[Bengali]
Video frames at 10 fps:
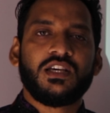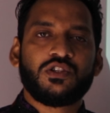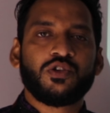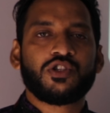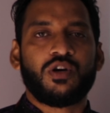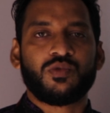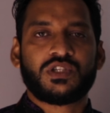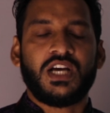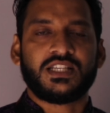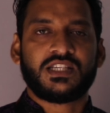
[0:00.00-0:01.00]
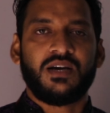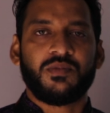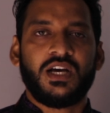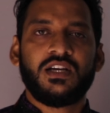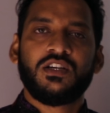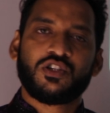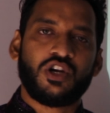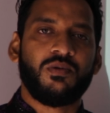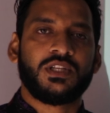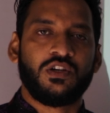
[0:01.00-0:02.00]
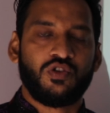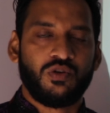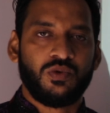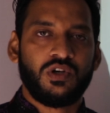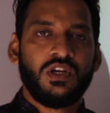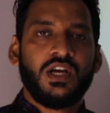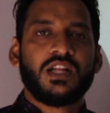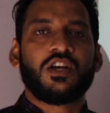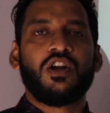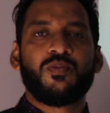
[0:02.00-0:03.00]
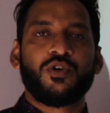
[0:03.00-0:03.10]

কিছু সমস্যা আজকে আমরা সমাধান করবো তাহলে